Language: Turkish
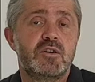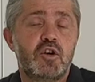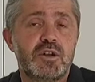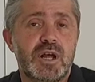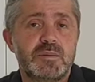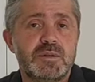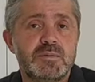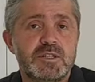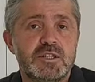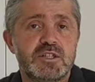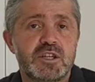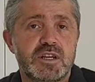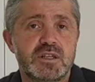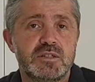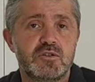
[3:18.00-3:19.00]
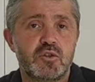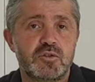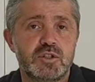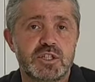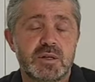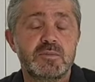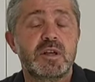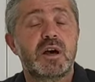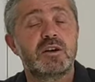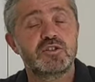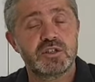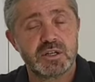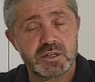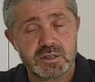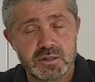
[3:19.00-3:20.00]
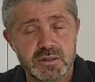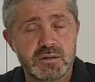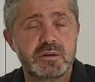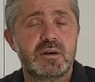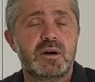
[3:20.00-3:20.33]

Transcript: önemli bir şey söyleyeceğim. Daha önce